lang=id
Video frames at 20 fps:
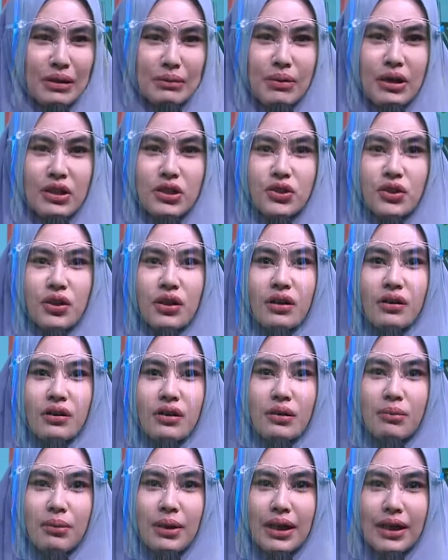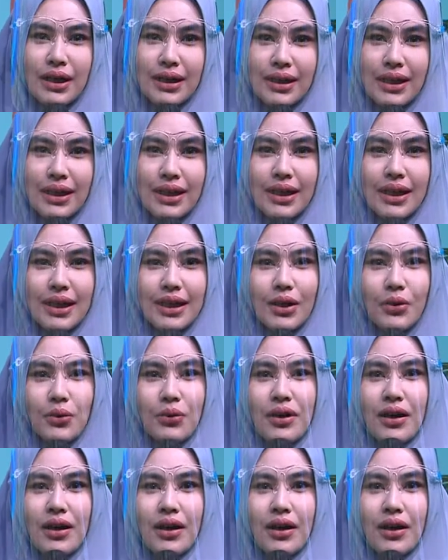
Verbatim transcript: Masya Allah banget tadi kita udah